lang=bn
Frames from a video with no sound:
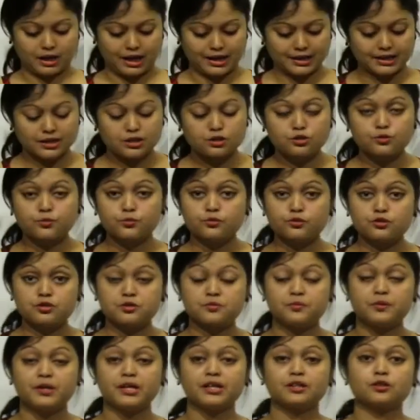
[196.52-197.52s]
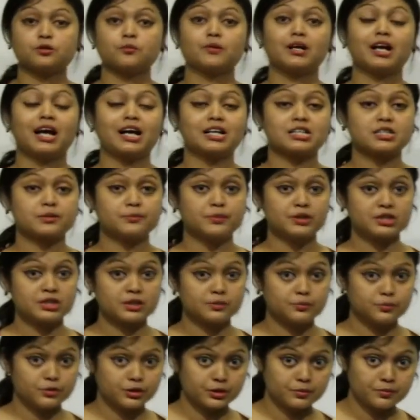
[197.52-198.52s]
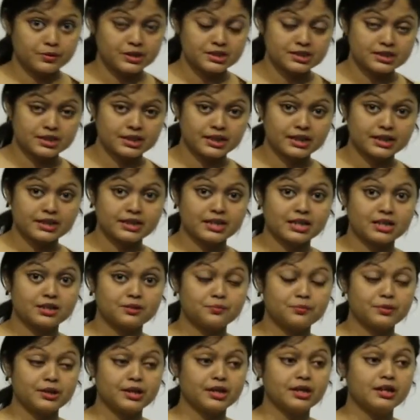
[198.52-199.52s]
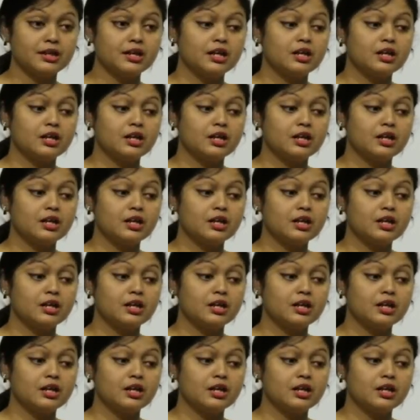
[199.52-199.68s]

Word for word: আগে একটু বুঝবে তোমার আশেপাশের পরিবেশ থেকে দেখবে